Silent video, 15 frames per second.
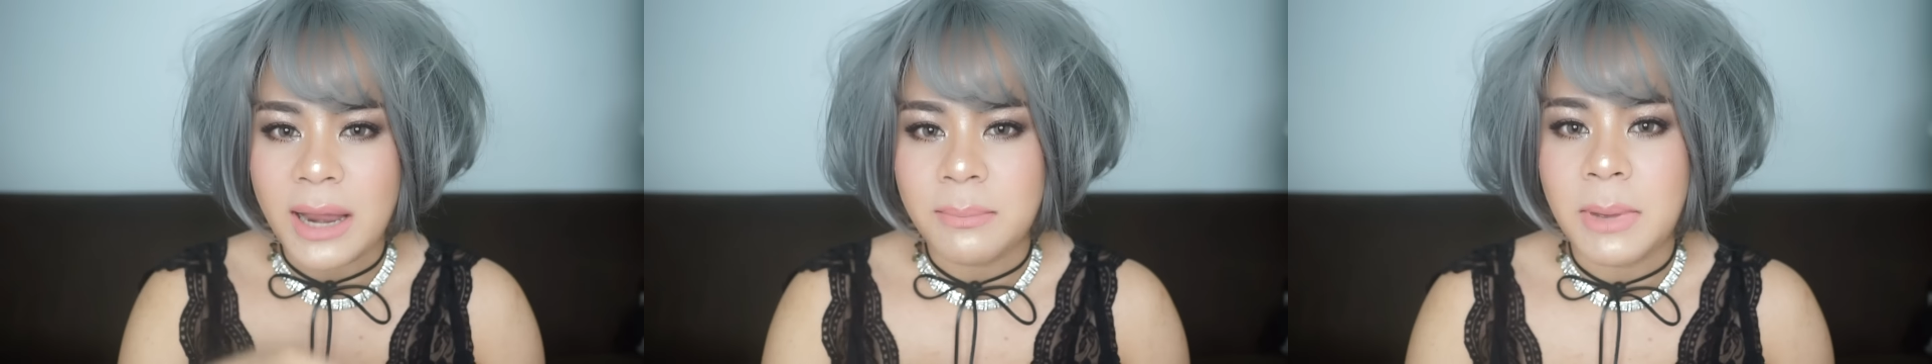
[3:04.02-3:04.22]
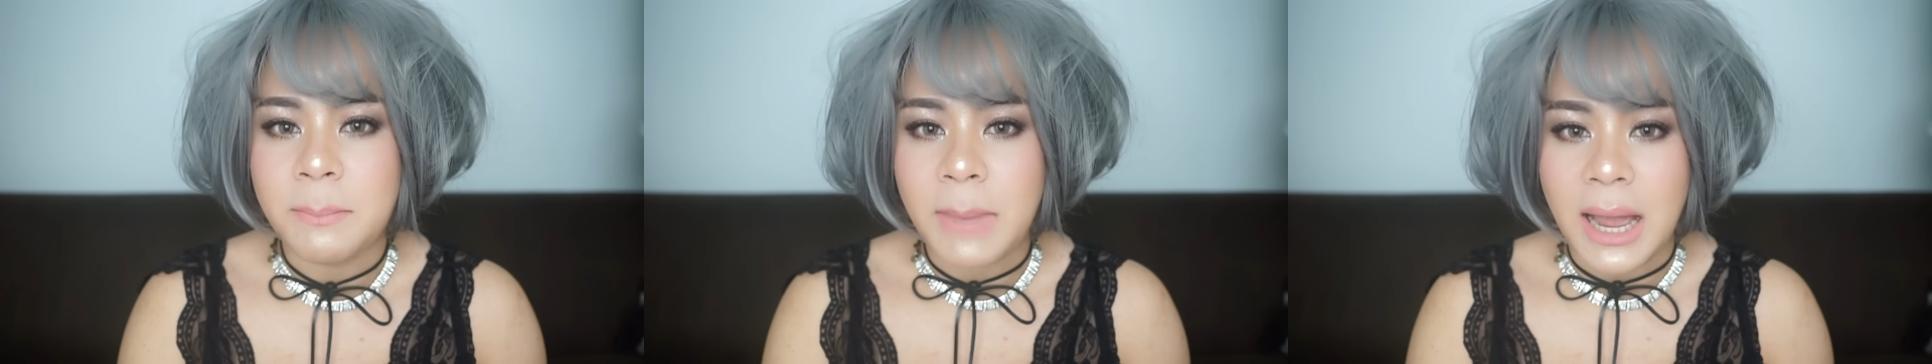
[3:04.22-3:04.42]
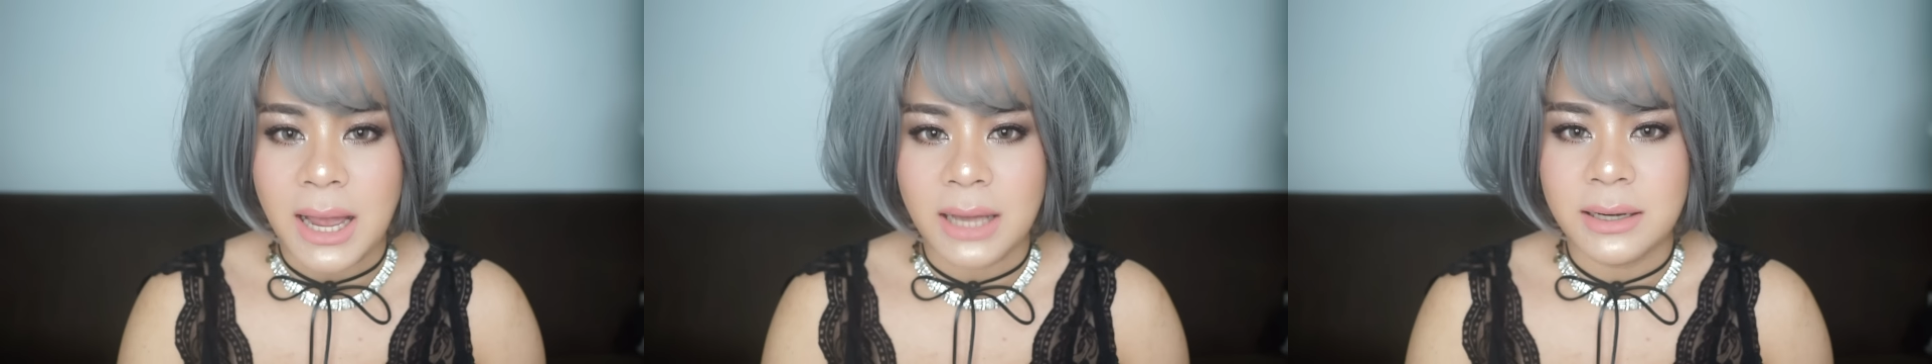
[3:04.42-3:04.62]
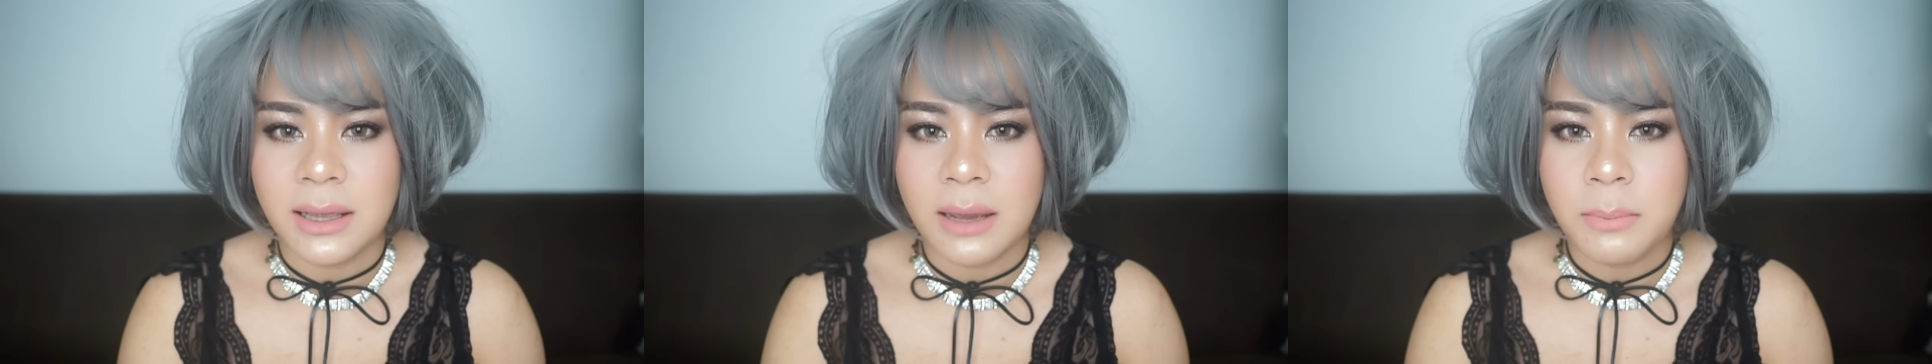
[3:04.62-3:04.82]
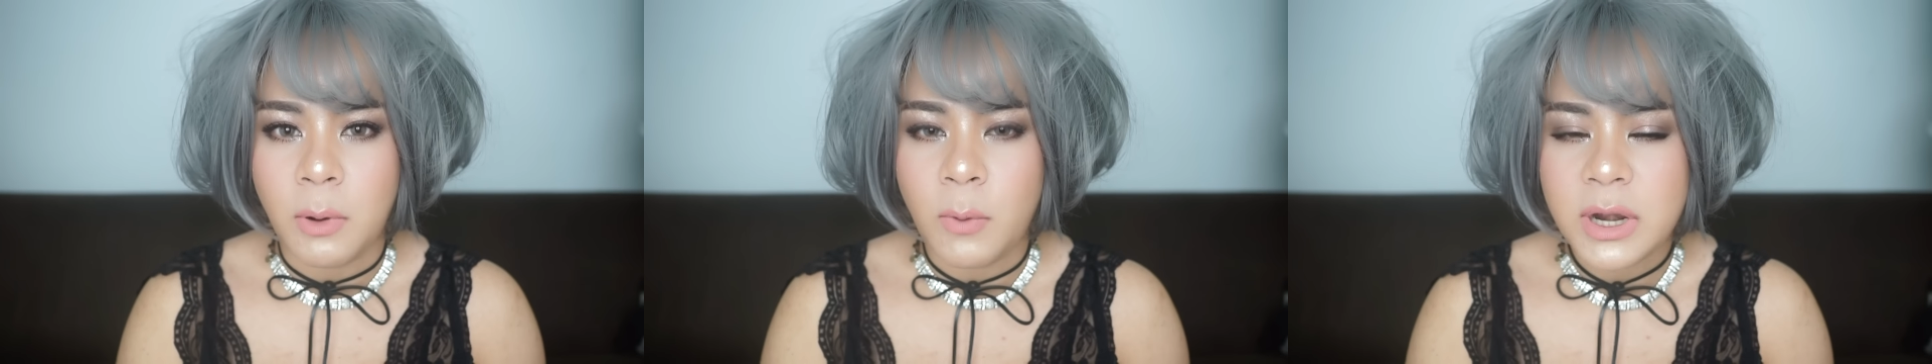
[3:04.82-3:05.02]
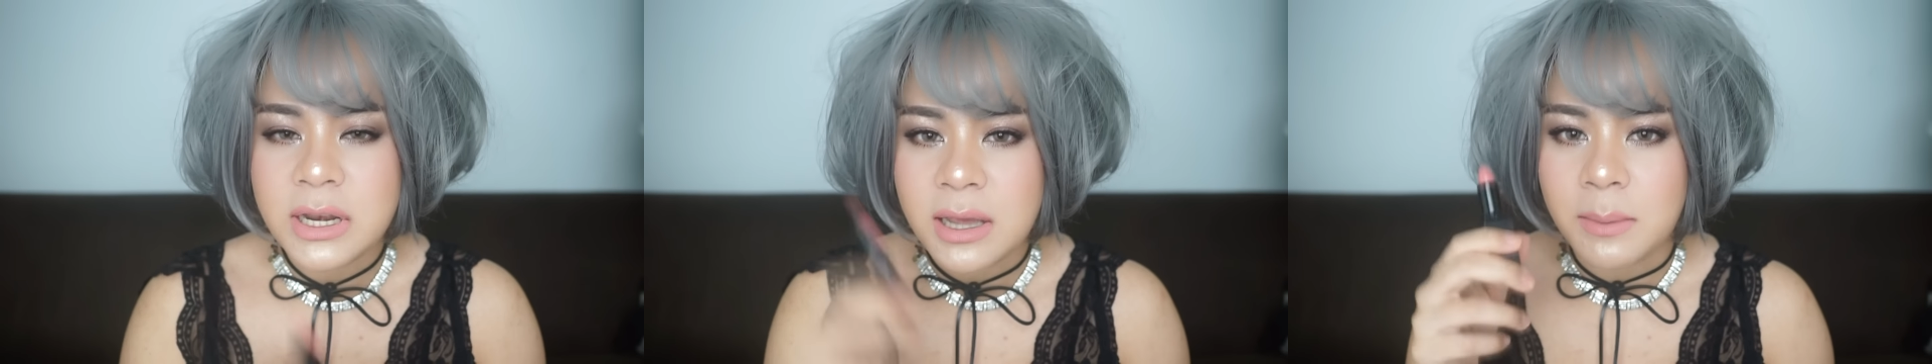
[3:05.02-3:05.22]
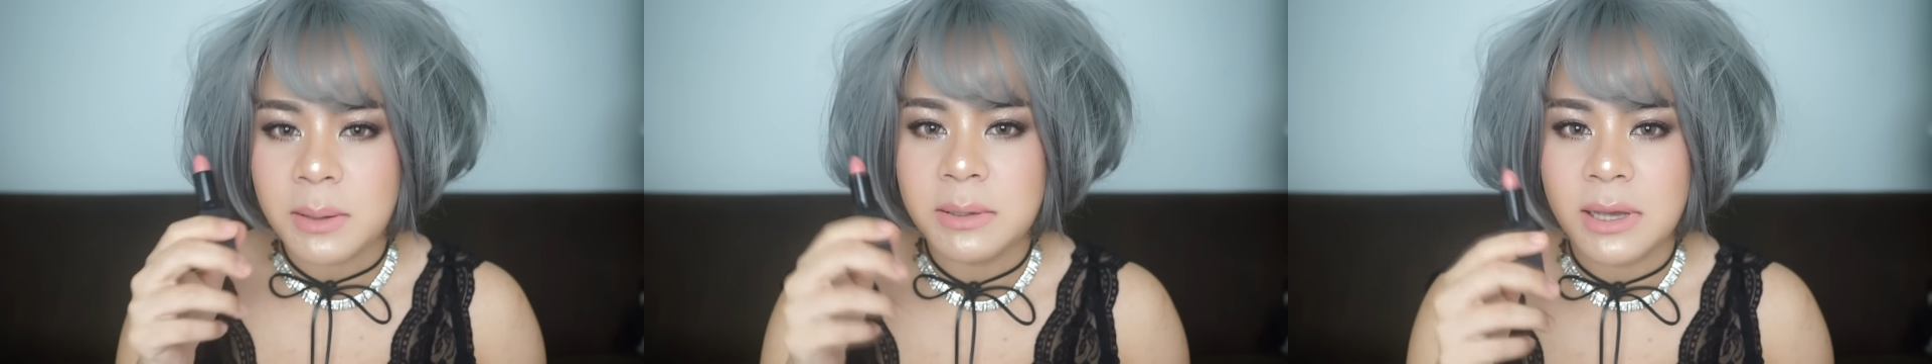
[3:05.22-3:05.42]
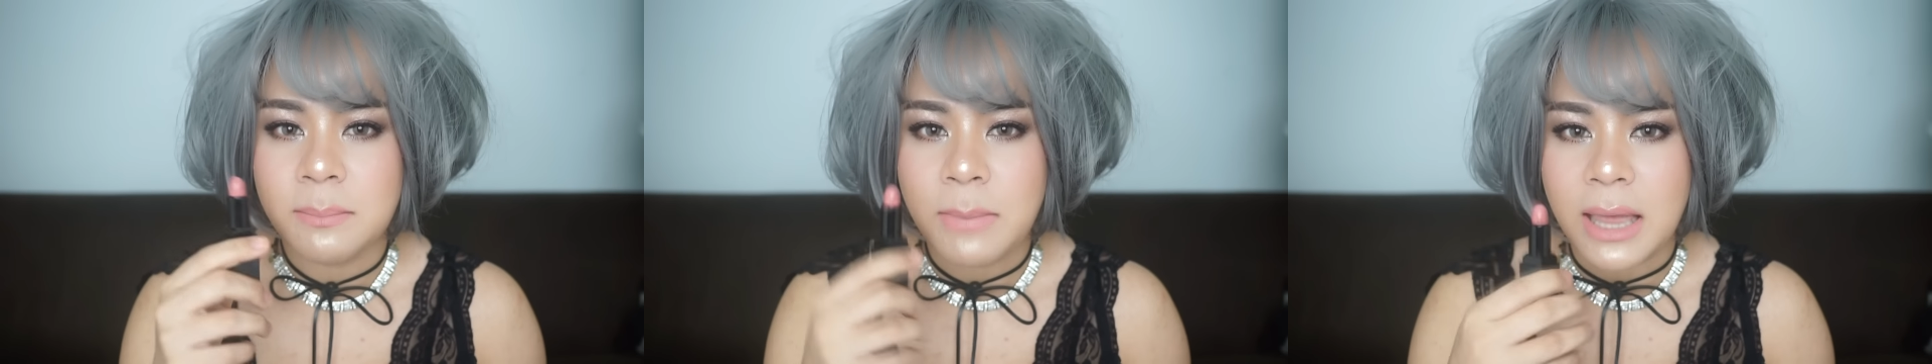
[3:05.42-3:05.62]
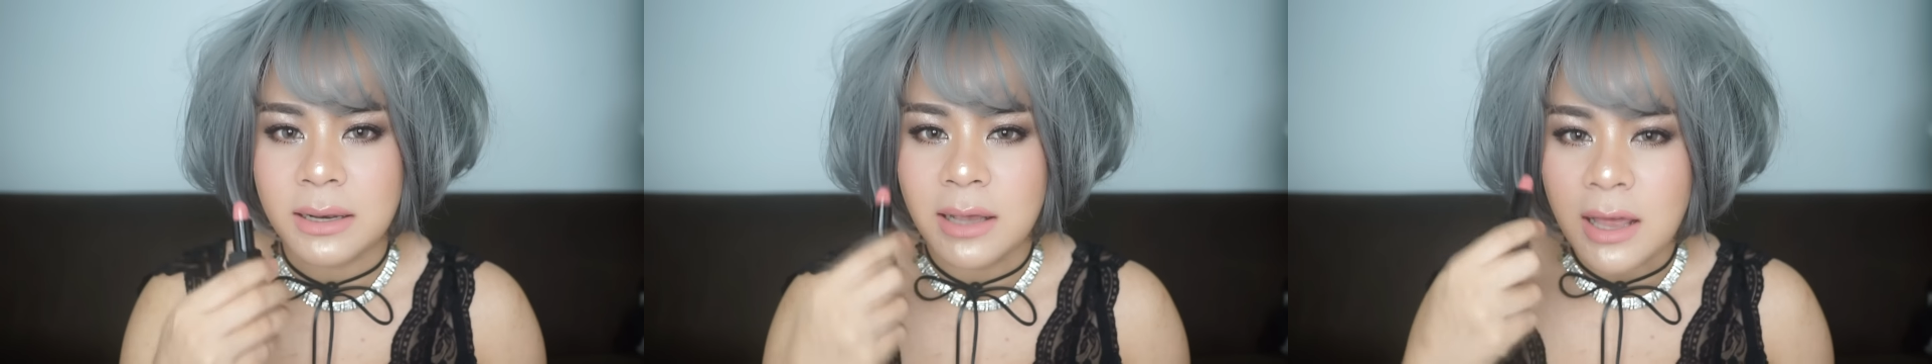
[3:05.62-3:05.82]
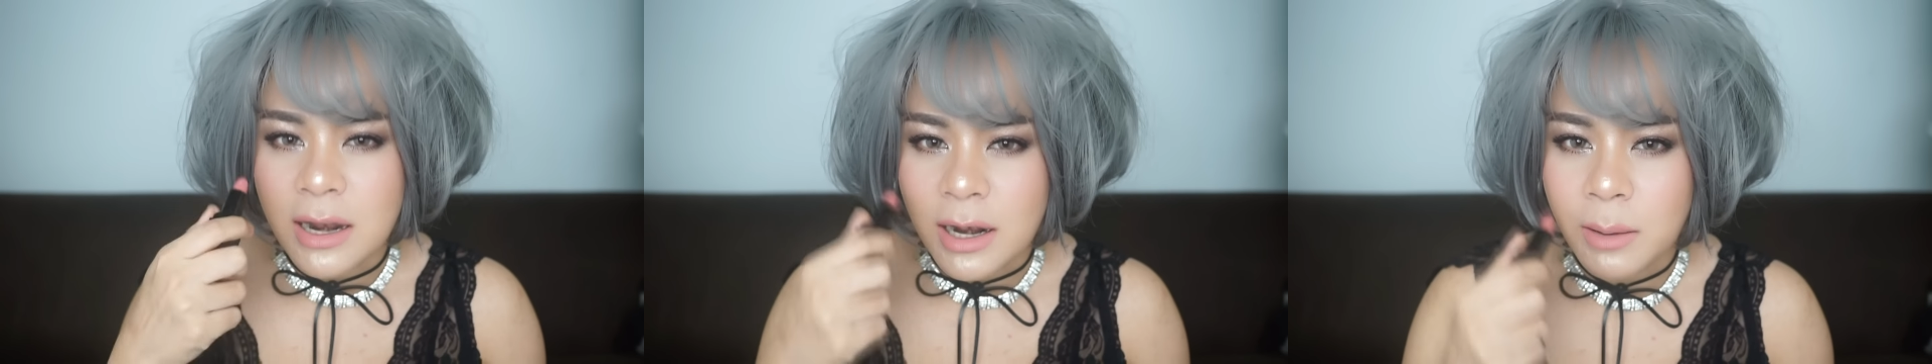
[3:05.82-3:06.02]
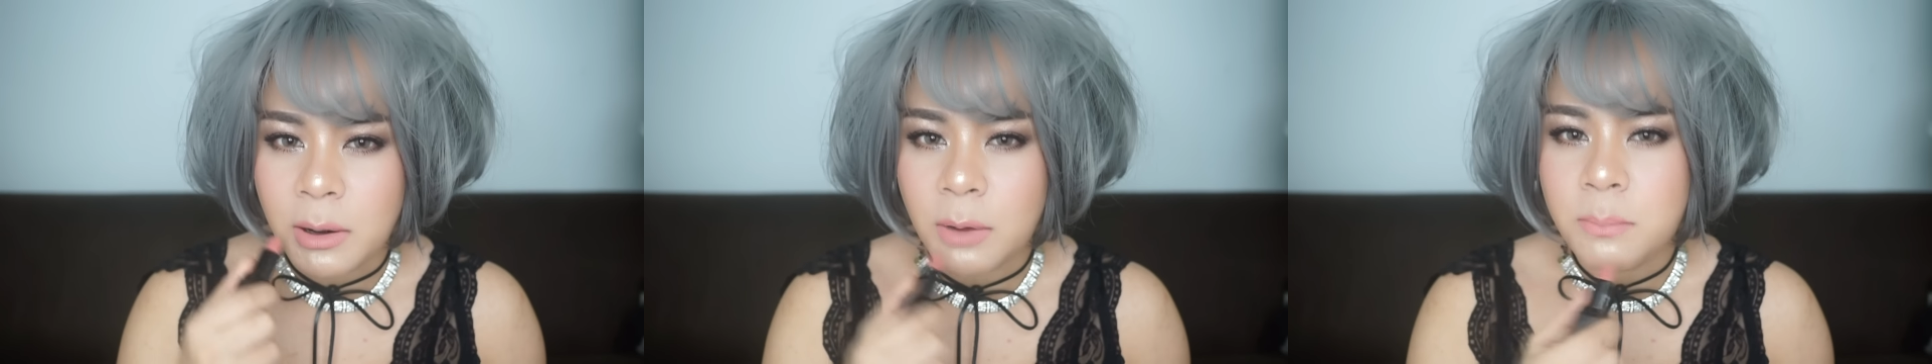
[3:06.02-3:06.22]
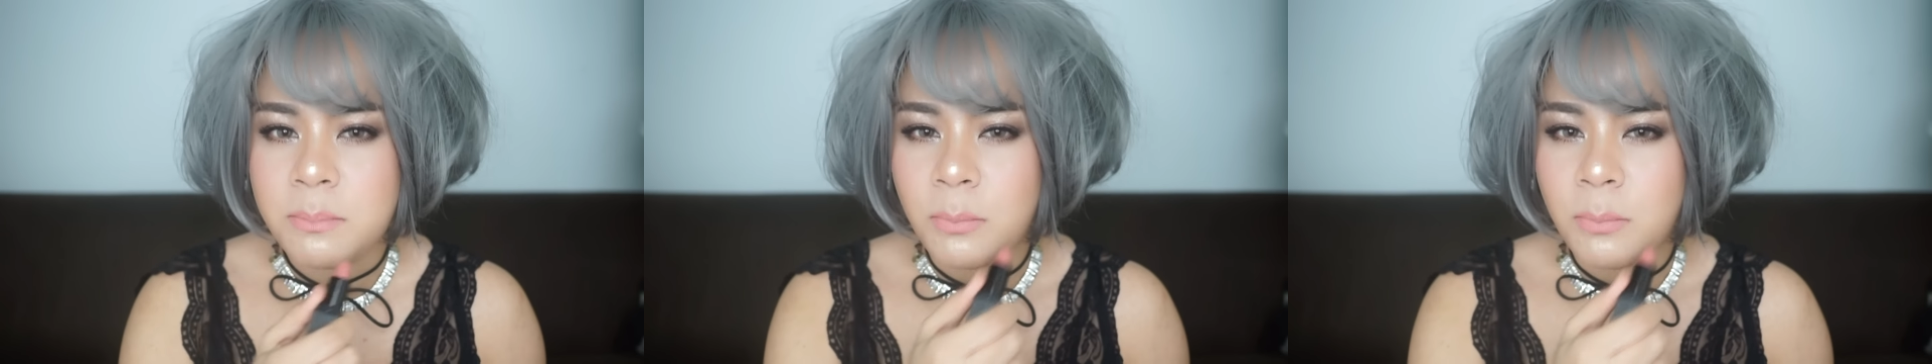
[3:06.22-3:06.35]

นมาปาดนะคะเพราะว่าเนื้อแมตต์แล้วเรา